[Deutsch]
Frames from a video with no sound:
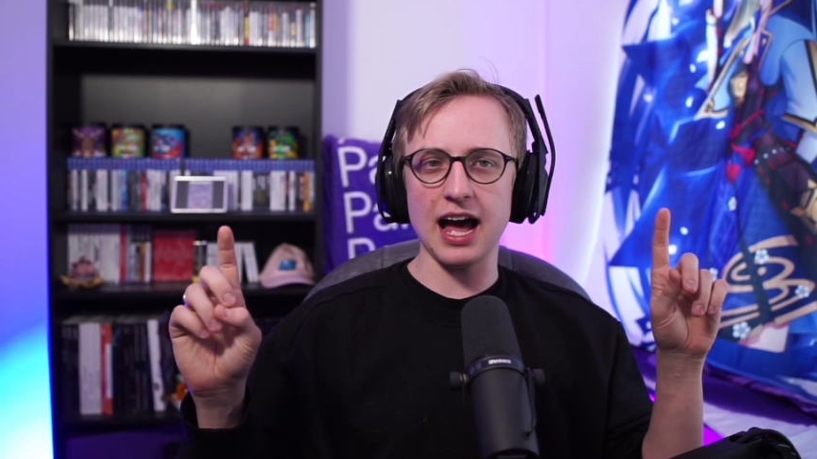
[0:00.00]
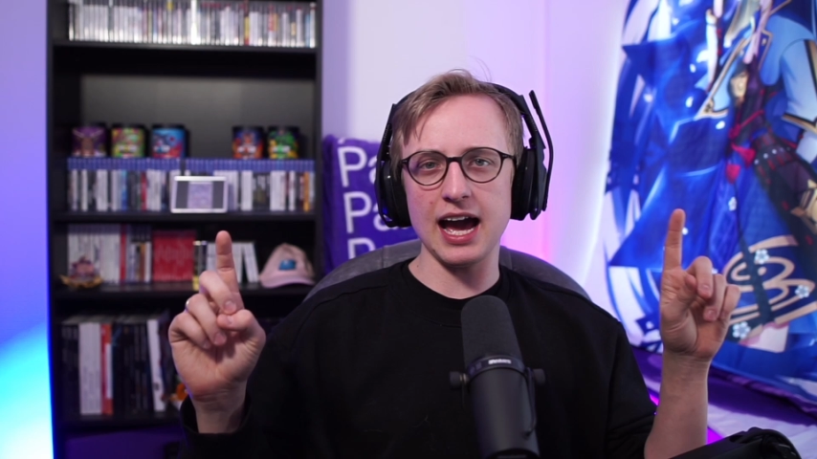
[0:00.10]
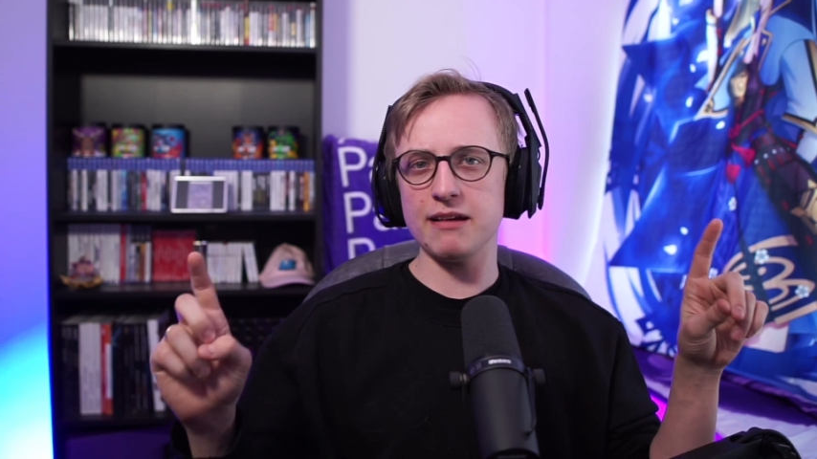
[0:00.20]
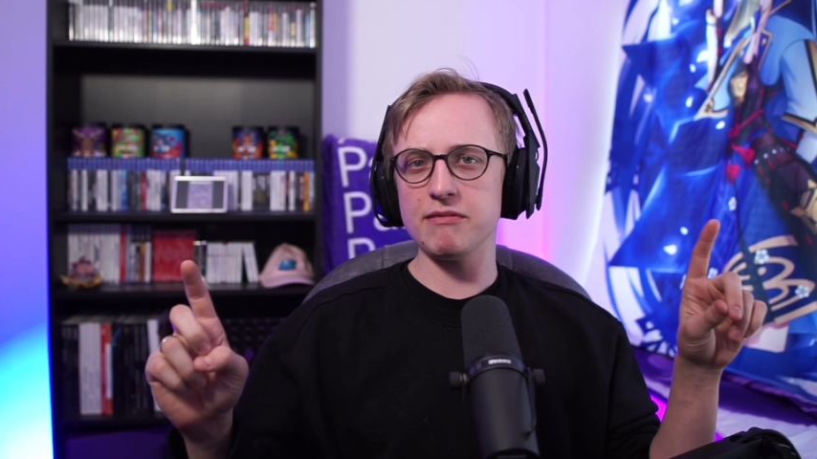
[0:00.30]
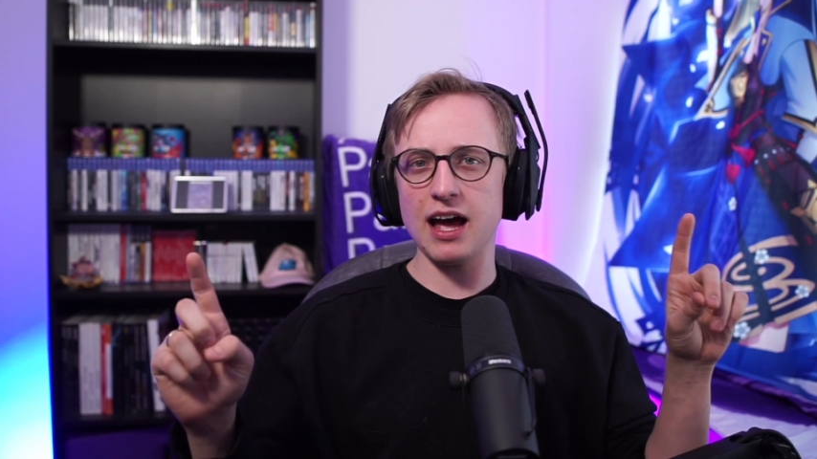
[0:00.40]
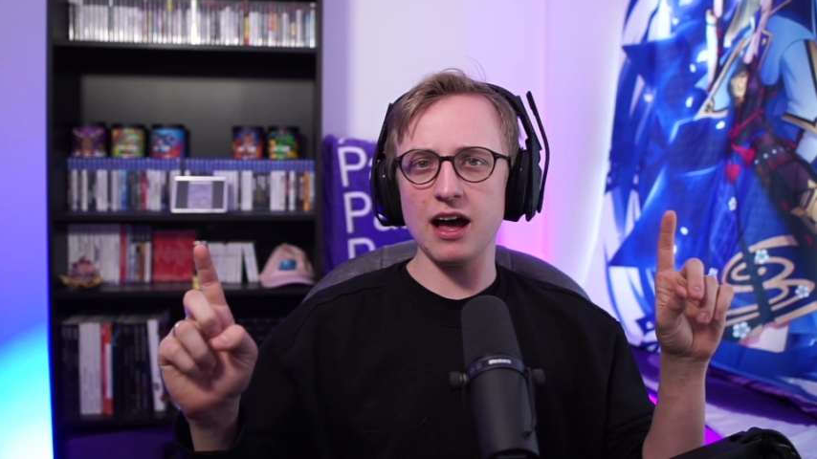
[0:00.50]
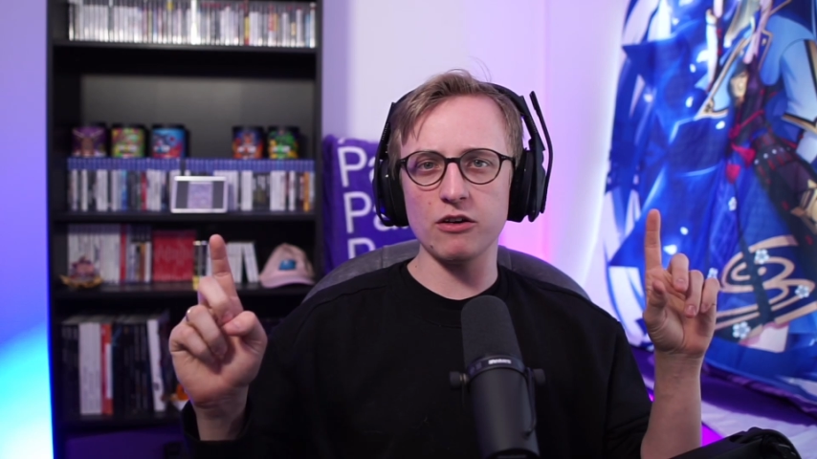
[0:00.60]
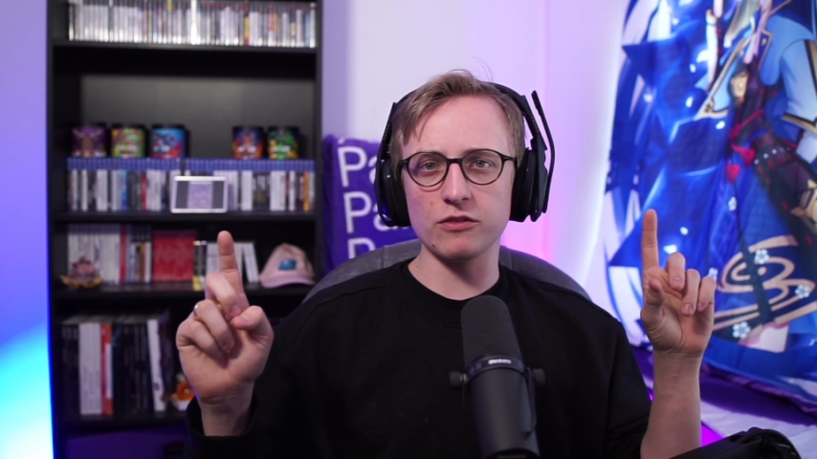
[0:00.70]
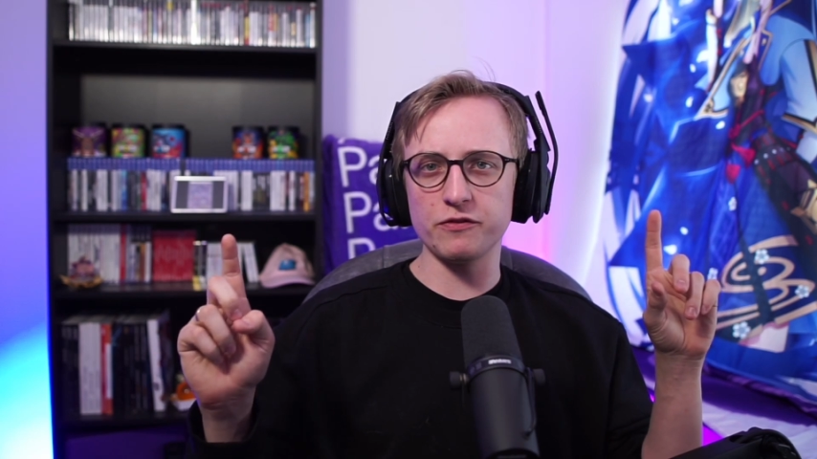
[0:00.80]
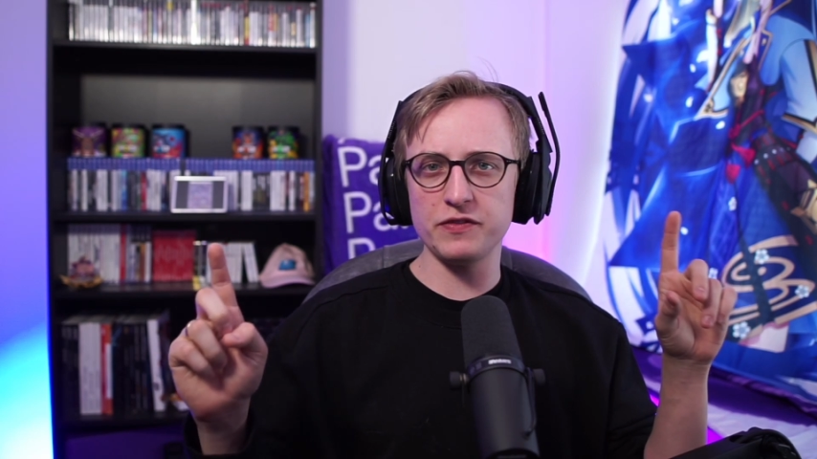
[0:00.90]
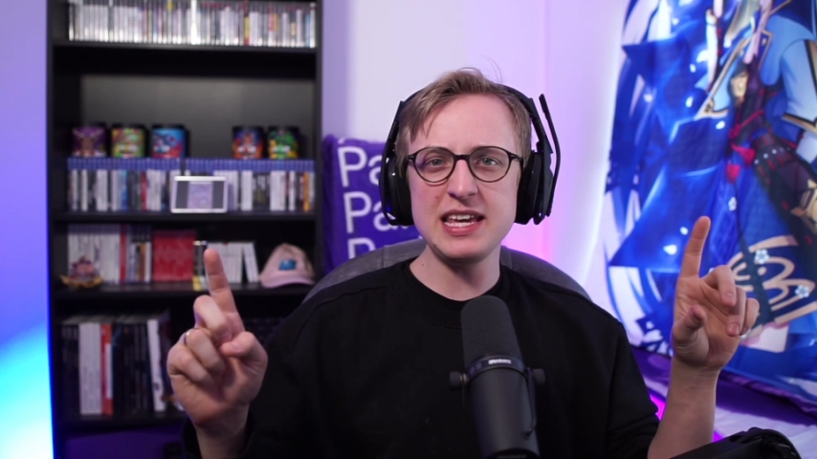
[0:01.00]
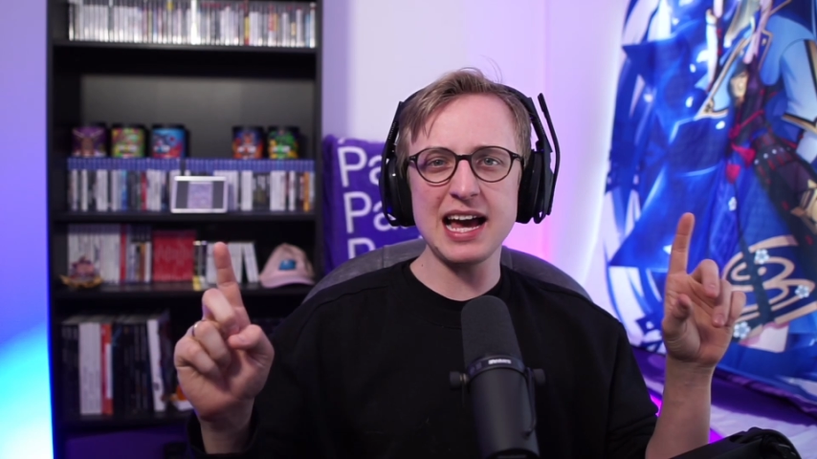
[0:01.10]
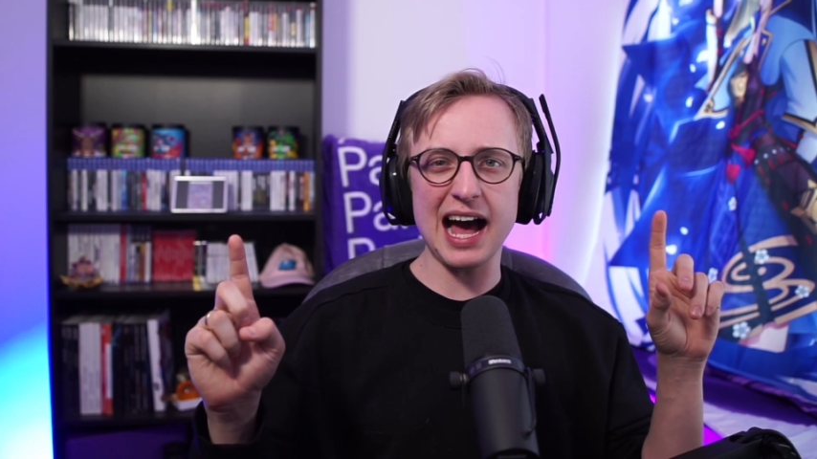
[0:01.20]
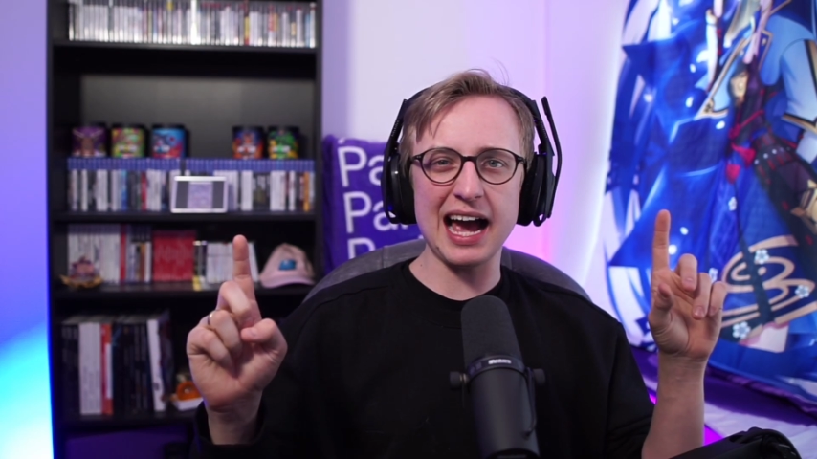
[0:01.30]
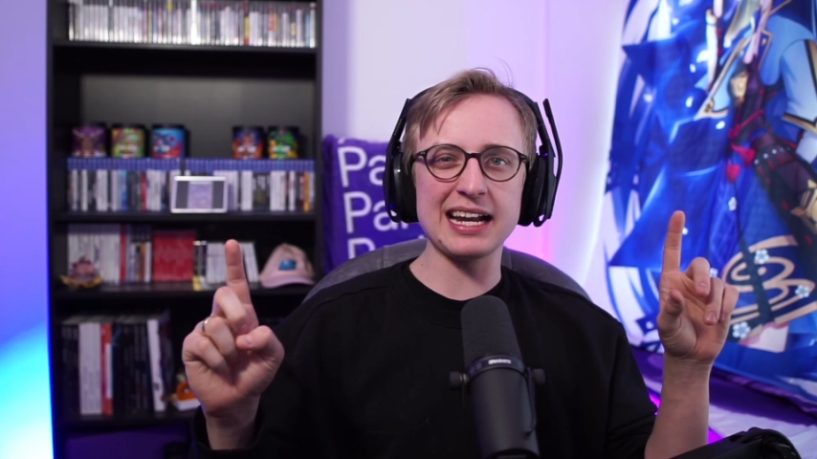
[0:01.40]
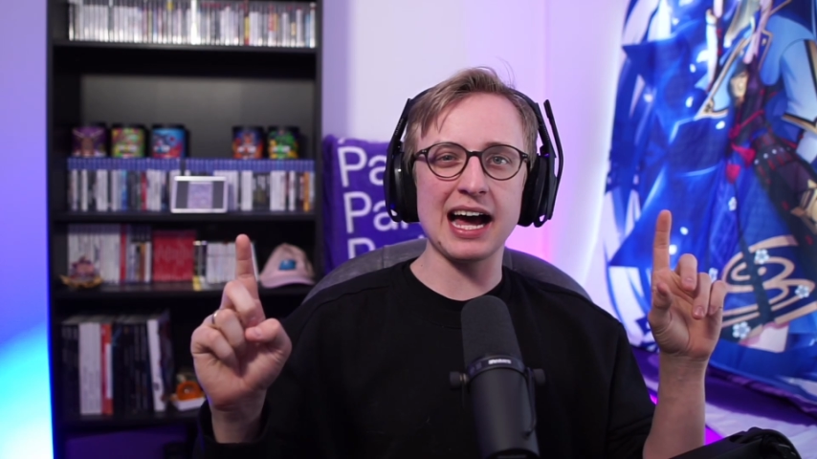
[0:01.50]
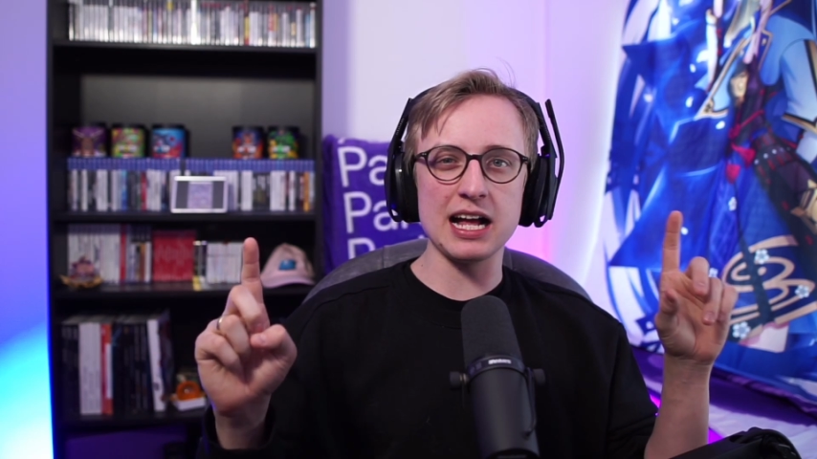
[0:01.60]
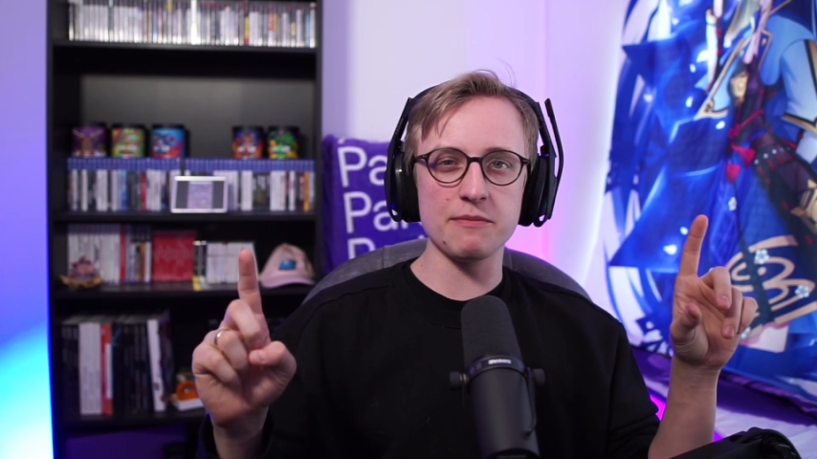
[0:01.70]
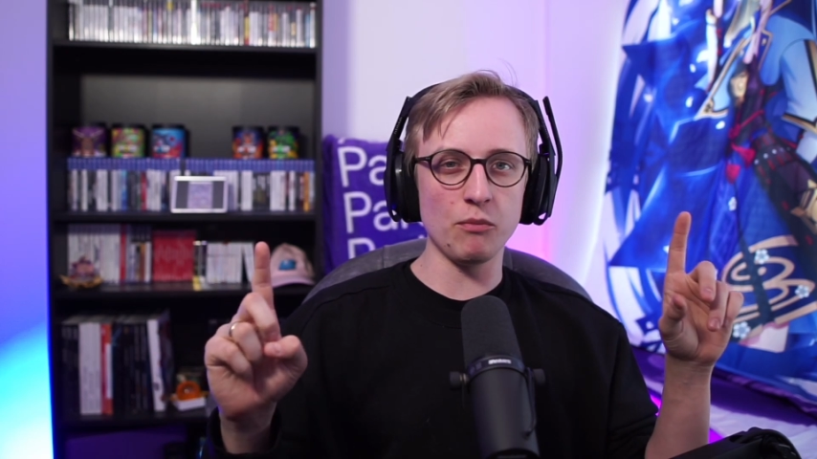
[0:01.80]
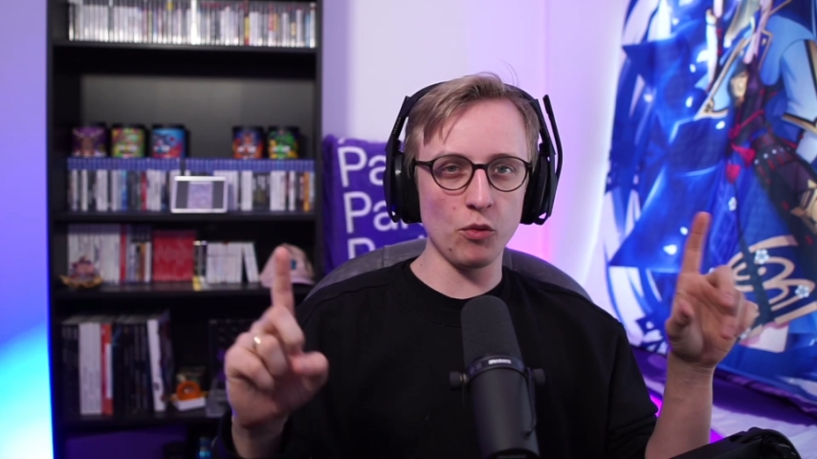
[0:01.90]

ein Jahr und viereinhalb